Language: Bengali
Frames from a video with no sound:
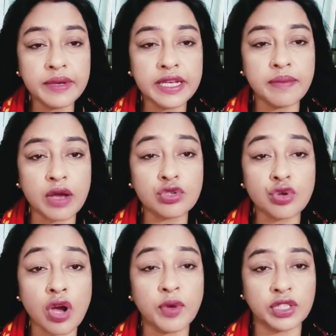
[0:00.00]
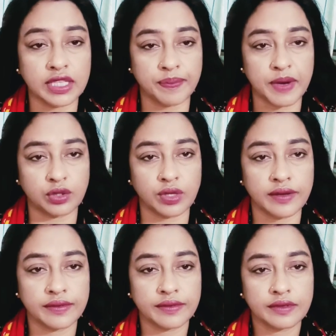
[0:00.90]
মিনিটে মানুষ রং বদলাতে পারতো না
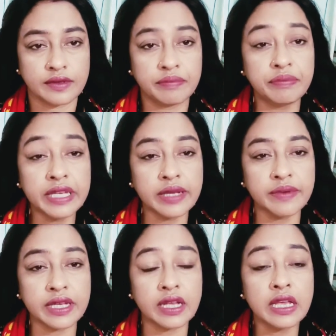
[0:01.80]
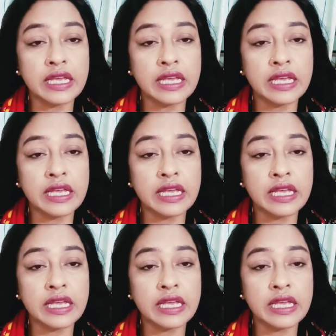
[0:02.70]
মিনিটে মিনিটে